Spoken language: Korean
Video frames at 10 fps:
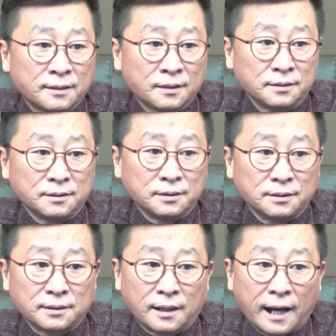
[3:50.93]

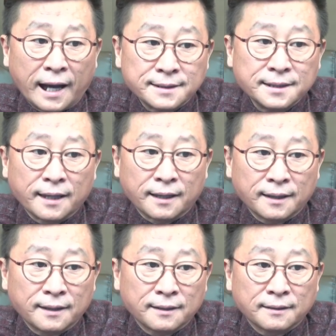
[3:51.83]
이 아예
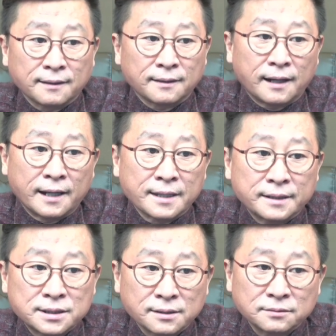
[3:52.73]
아예
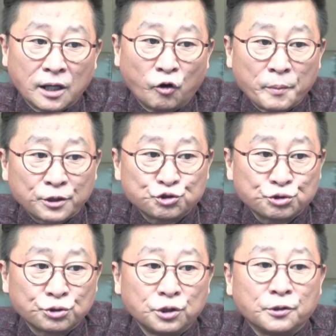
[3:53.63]
칭다오
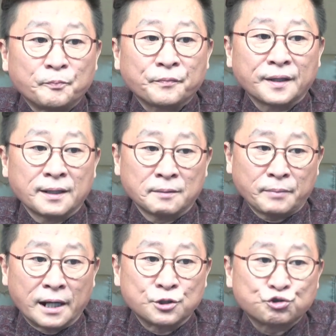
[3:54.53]
맥주를
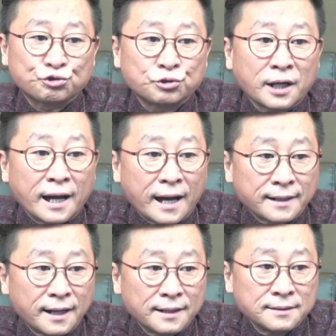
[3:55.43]
발주를 안
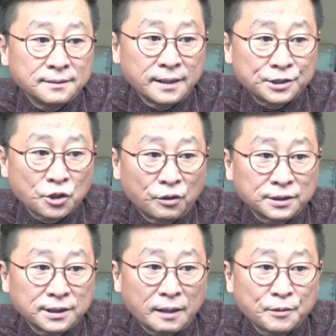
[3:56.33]
할
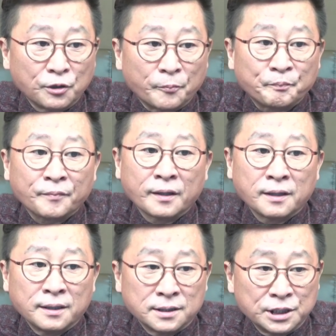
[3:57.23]
예정이라며
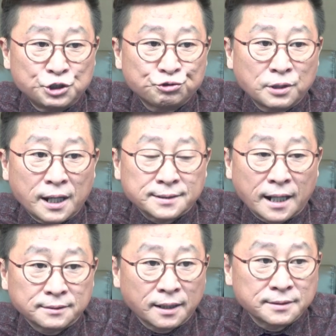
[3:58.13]
이슈가
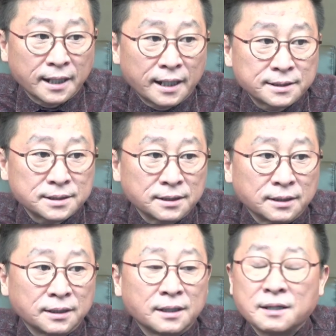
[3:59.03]
사그랄
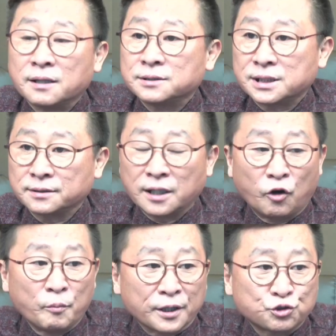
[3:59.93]
때까지
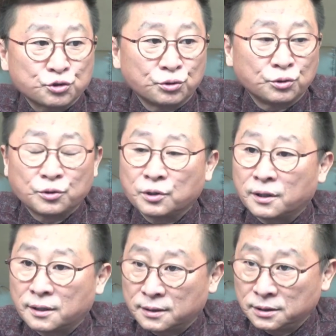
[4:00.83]
칭다오 맥주
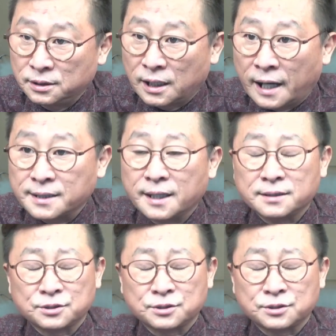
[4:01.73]
이 아예